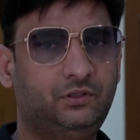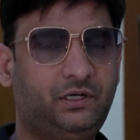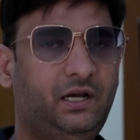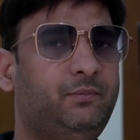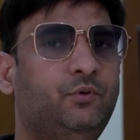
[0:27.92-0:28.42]

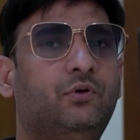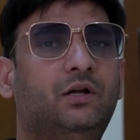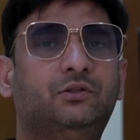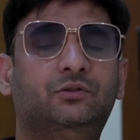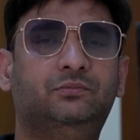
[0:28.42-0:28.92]
ट्रेंड में
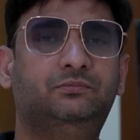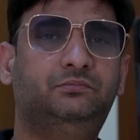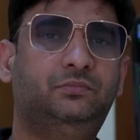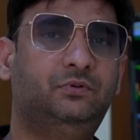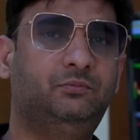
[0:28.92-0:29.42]
होगा तो
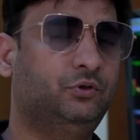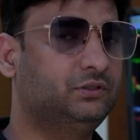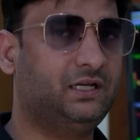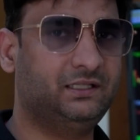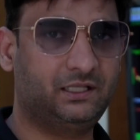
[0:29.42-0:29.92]
बहुत
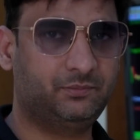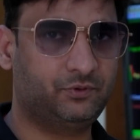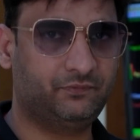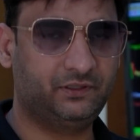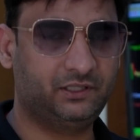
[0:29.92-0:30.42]
शानदार
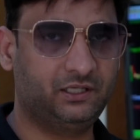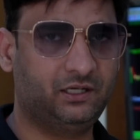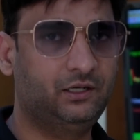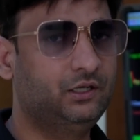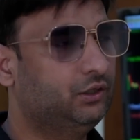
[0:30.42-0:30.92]
प्रॉफिट
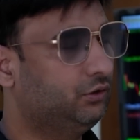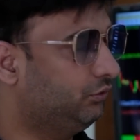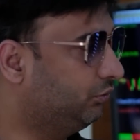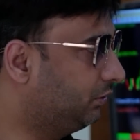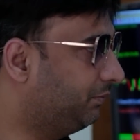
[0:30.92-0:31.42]
देगा
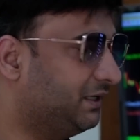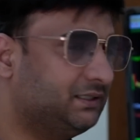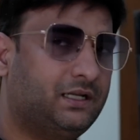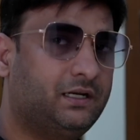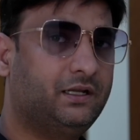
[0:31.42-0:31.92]
और
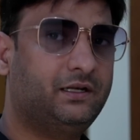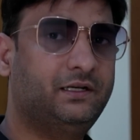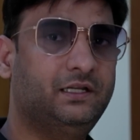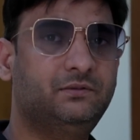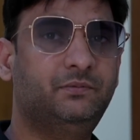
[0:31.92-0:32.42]
बाज़ार अगर
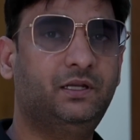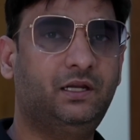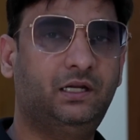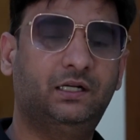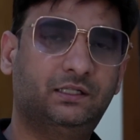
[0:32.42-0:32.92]
रेंज में
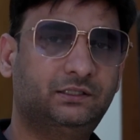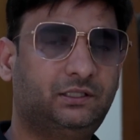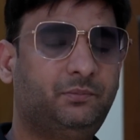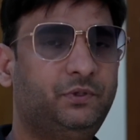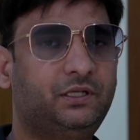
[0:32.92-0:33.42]
है
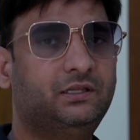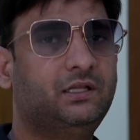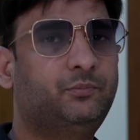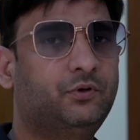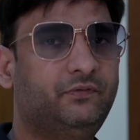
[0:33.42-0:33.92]
तब भी
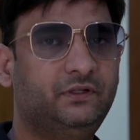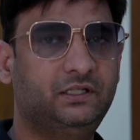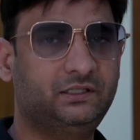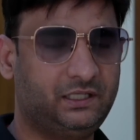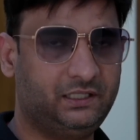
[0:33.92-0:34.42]
कितना प्रॉफिट
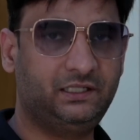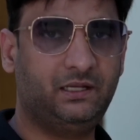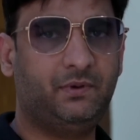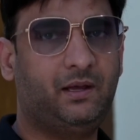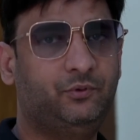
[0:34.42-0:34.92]
देता है
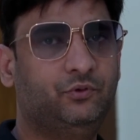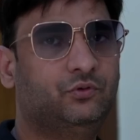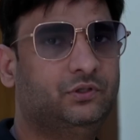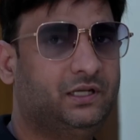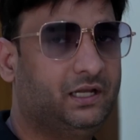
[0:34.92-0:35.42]
ये मैं आप लोगों
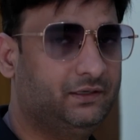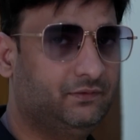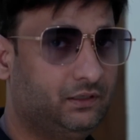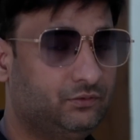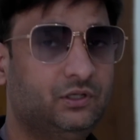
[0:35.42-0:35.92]
को दिखाने
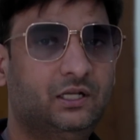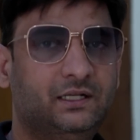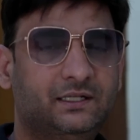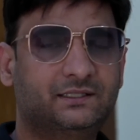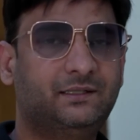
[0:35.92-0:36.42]
वाला हूँ
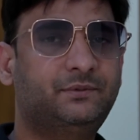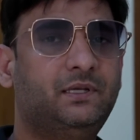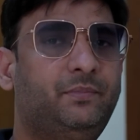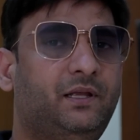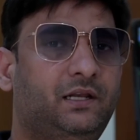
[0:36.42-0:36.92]

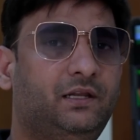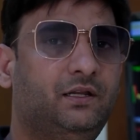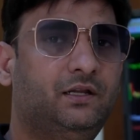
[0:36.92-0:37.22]
सबसे पहले